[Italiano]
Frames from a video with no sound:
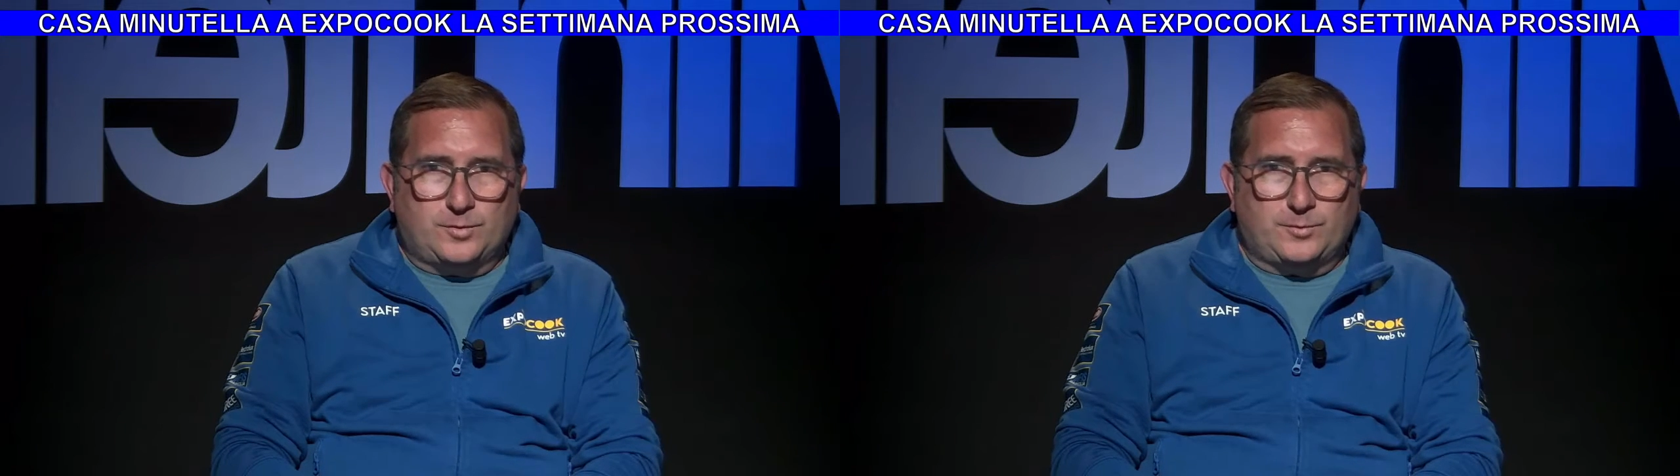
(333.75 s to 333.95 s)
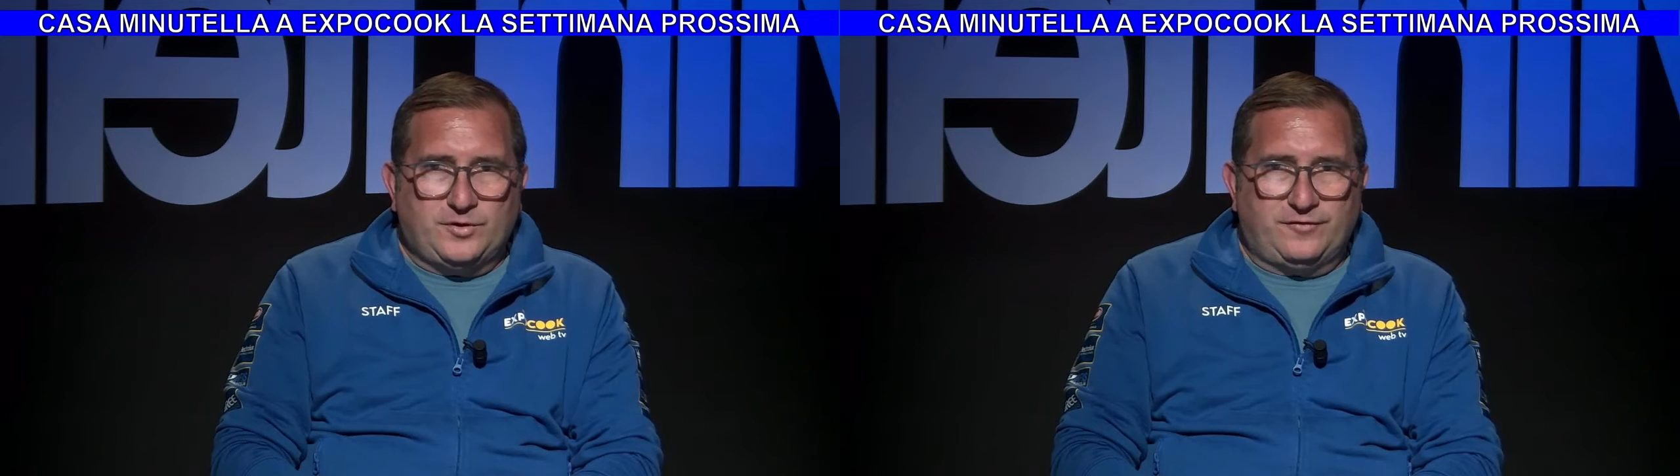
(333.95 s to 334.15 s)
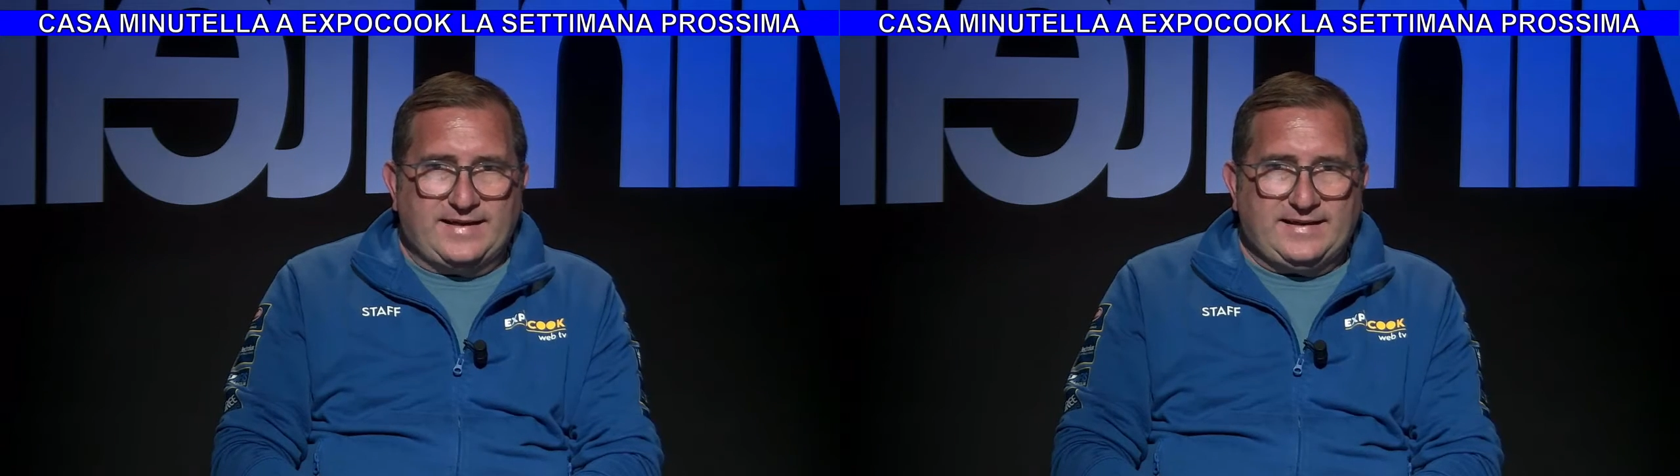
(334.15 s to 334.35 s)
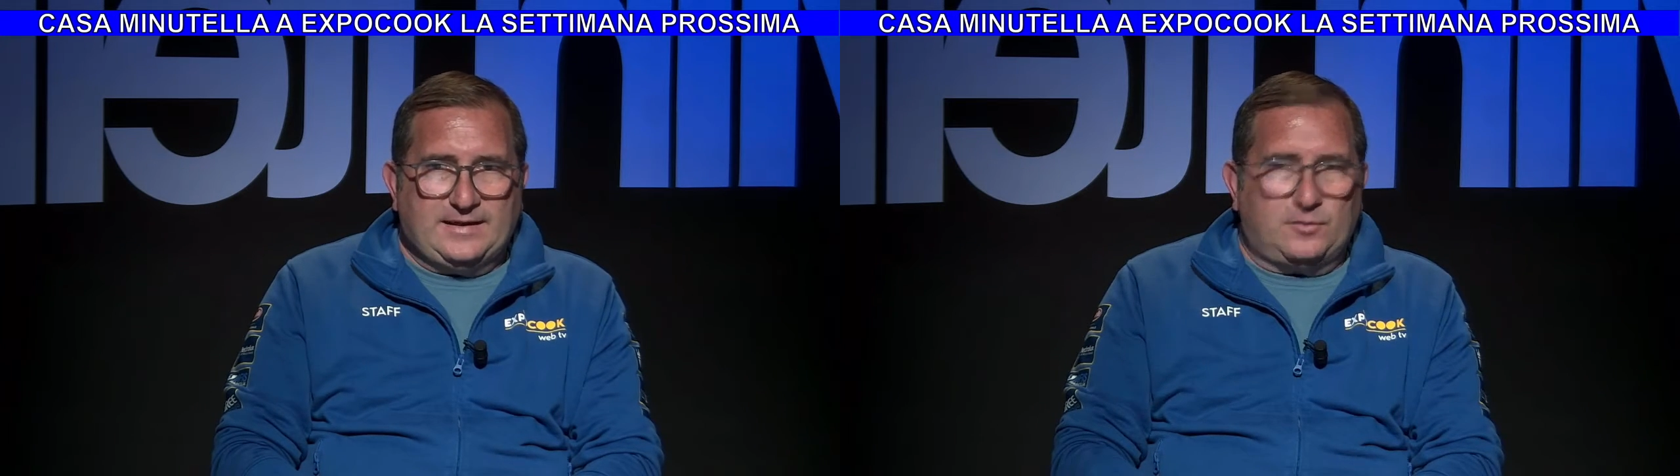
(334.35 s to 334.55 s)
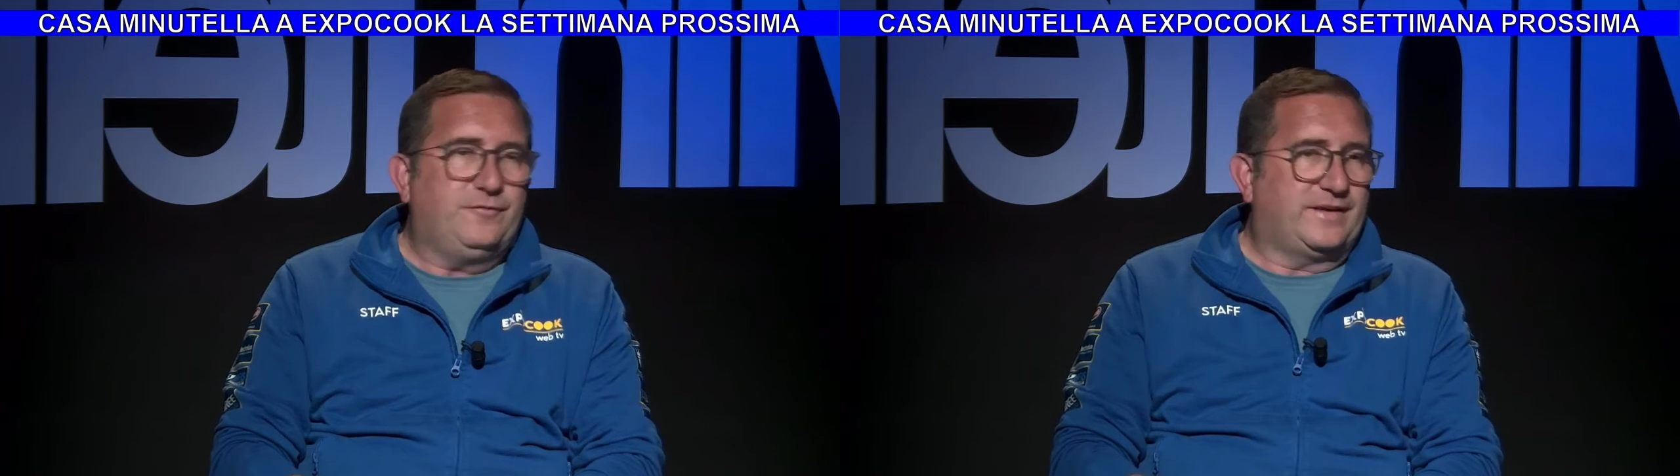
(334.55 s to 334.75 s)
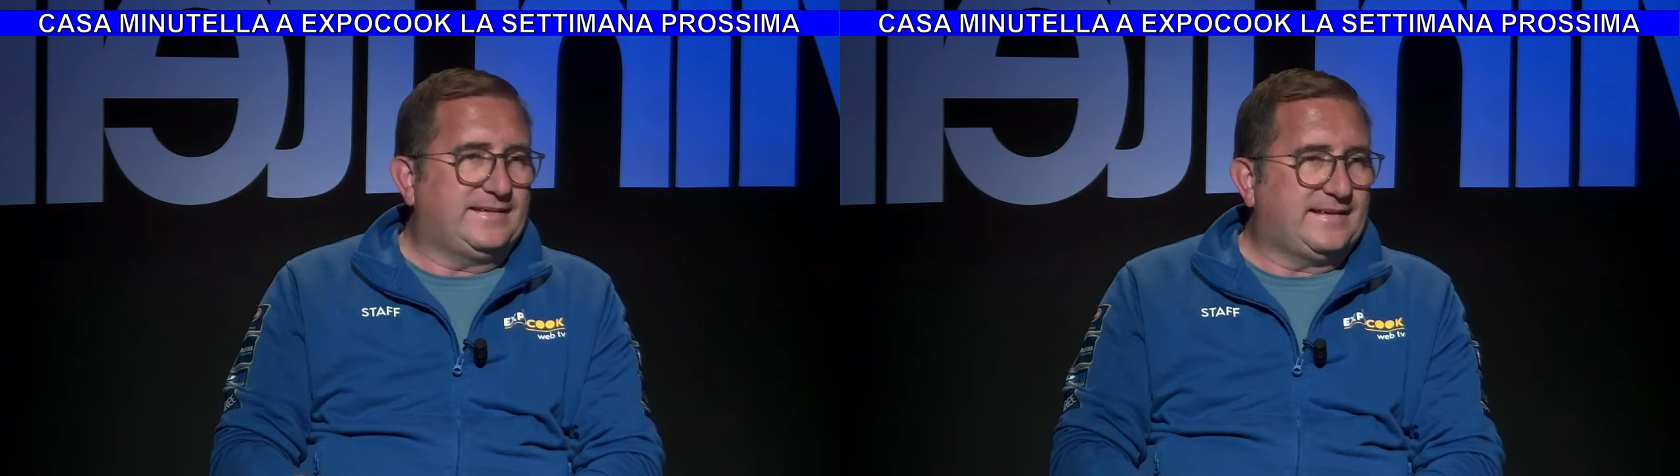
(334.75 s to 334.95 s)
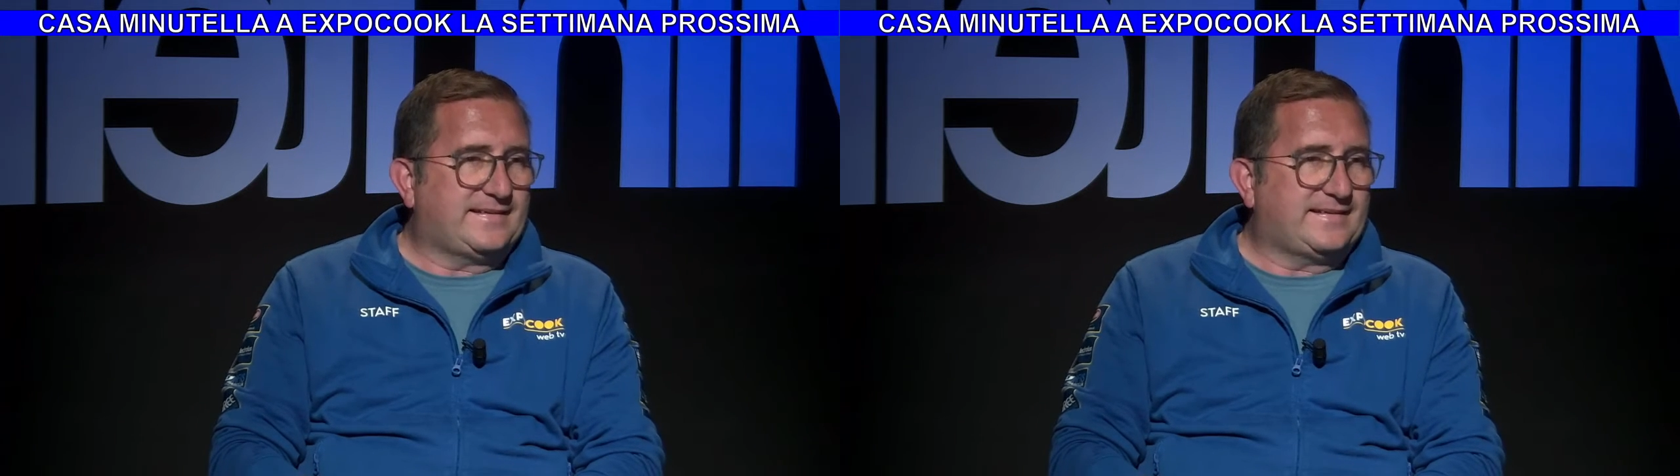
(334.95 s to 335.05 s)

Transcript: proprio fare la conferenza